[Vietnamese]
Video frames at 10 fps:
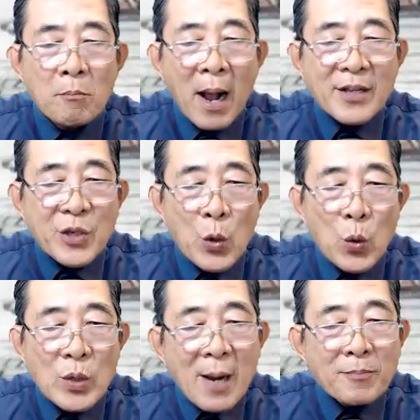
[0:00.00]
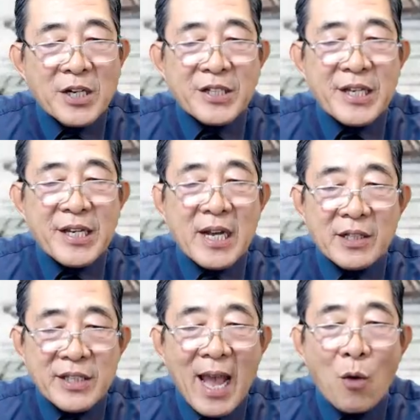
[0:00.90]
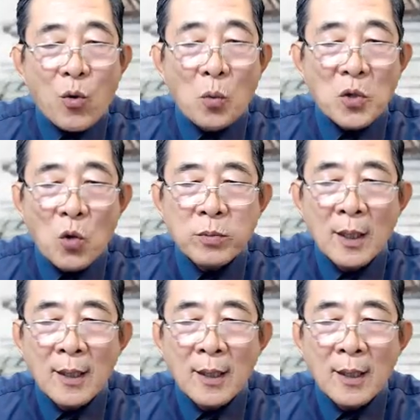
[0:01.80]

Mặc dù năm người kia vào cùng lúc,